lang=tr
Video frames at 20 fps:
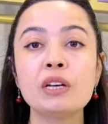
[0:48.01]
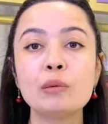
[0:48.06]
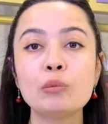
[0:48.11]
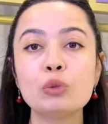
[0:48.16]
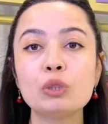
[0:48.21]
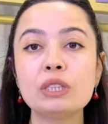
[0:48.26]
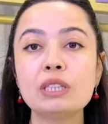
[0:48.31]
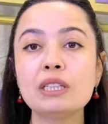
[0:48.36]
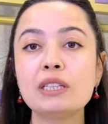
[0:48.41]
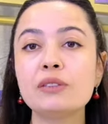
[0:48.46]

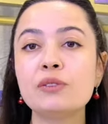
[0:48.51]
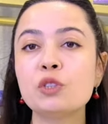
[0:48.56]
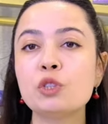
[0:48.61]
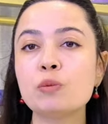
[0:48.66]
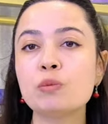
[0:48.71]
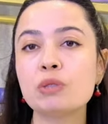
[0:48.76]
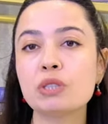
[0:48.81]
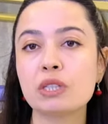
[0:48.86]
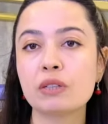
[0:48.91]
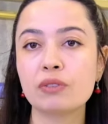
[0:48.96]
Burada
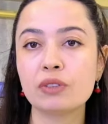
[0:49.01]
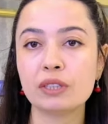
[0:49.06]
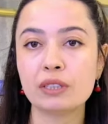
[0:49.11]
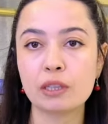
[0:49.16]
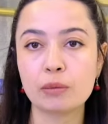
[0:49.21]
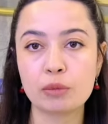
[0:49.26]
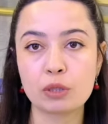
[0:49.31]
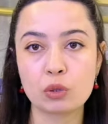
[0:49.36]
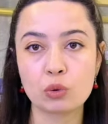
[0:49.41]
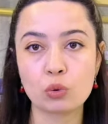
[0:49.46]
iletişim
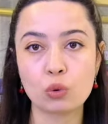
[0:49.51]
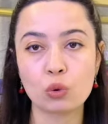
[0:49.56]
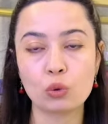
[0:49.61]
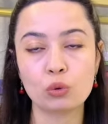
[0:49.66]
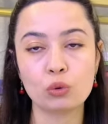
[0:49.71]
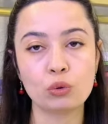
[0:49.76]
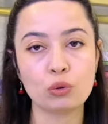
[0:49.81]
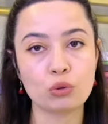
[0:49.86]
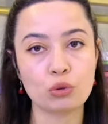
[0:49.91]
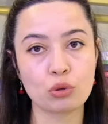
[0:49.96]
trafiğinde bir
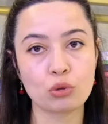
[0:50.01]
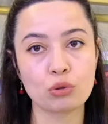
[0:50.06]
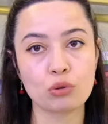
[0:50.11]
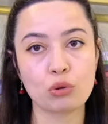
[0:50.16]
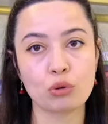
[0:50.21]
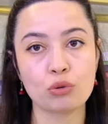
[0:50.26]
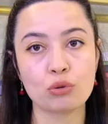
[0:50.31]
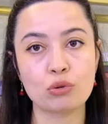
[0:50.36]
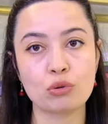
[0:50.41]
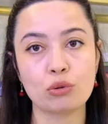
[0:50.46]
yoğunluk söz
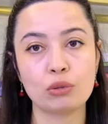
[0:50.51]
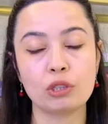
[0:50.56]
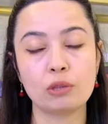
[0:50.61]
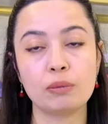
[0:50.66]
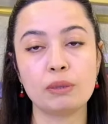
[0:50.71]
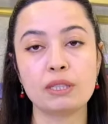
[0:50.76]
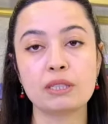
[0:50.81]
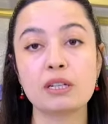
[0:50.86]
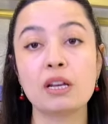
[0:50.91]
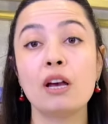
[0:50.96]
konusu
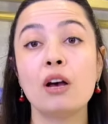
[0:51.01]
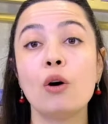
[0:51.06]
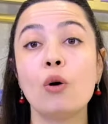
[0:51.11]
olabilir.